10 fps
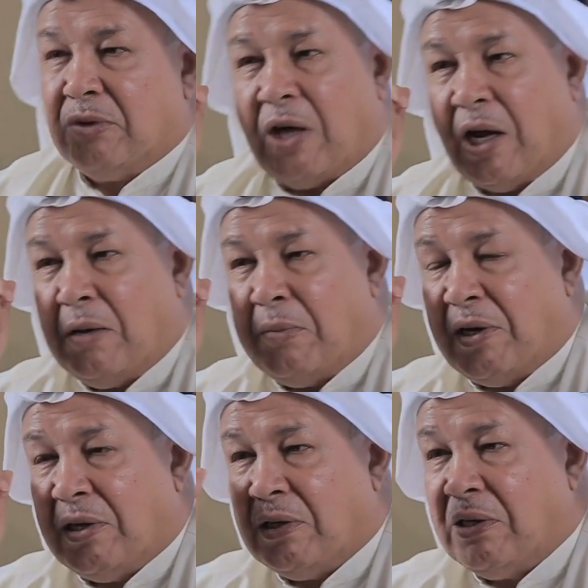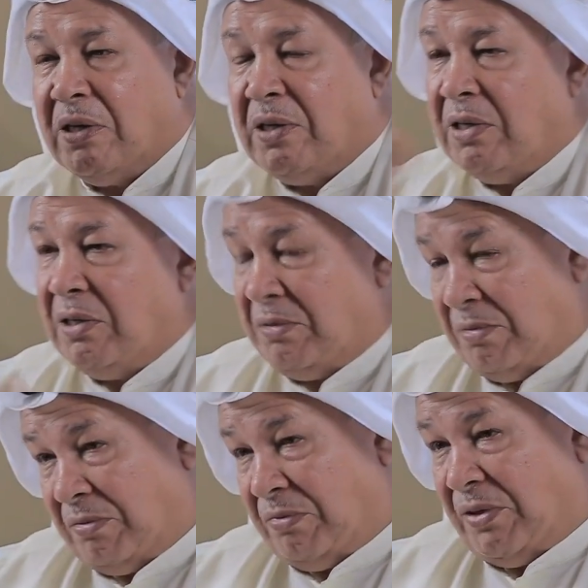مكالمة
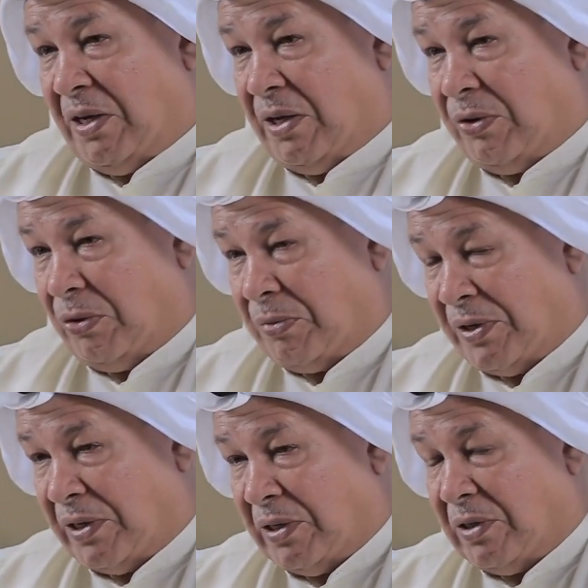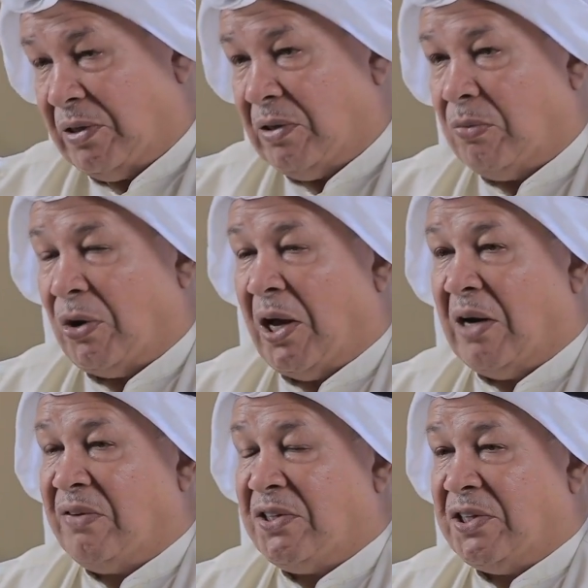فيها نوع من
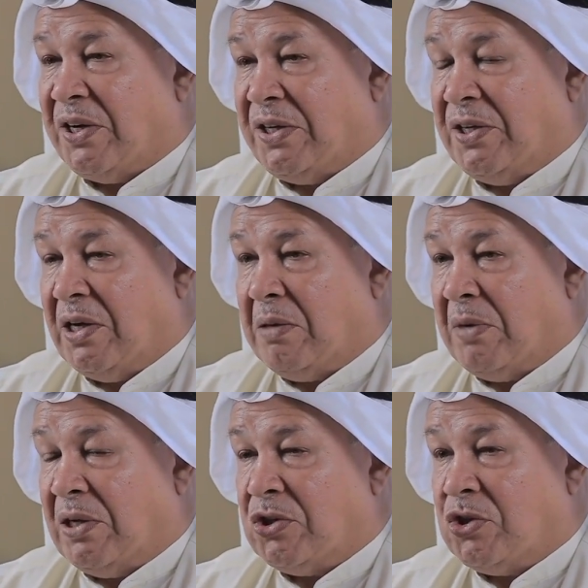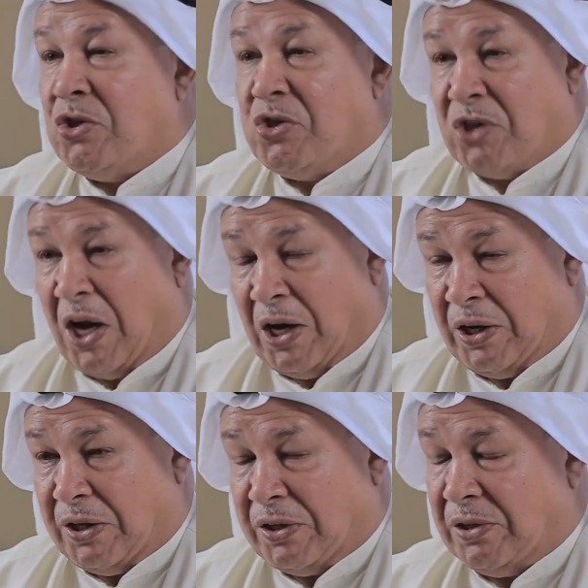المخالفة الشرعية مع جنس
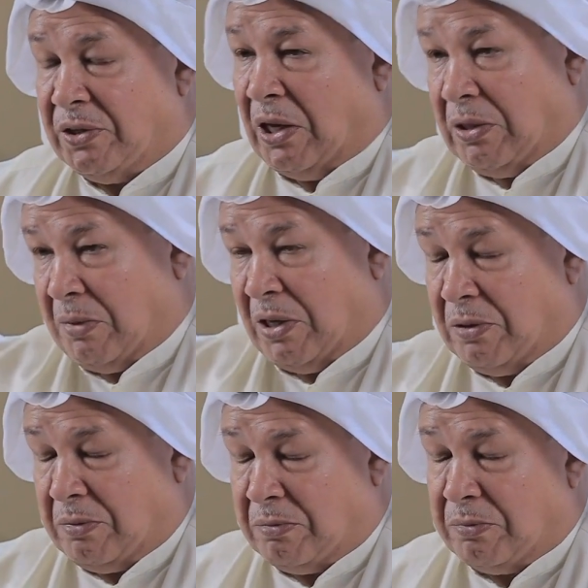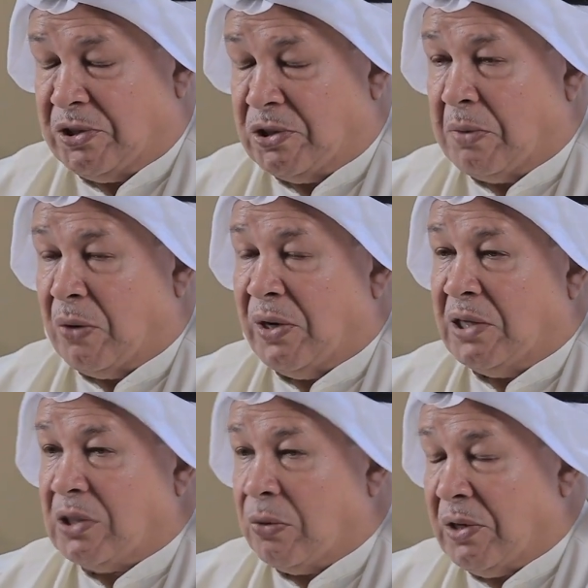آخر يعني مع بنت مع
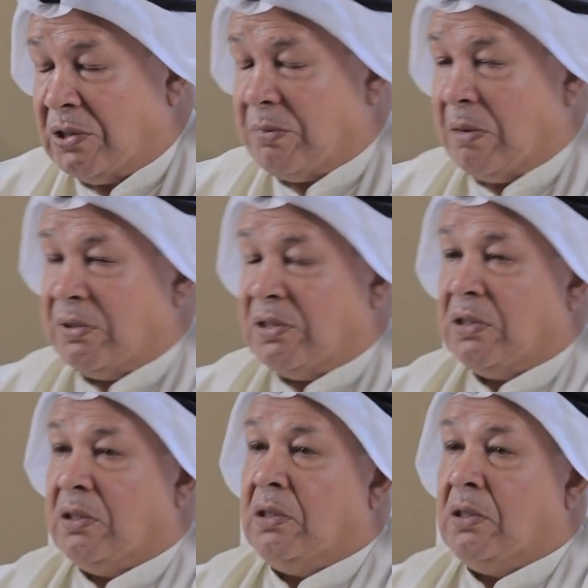ولد أو ولد مع بنت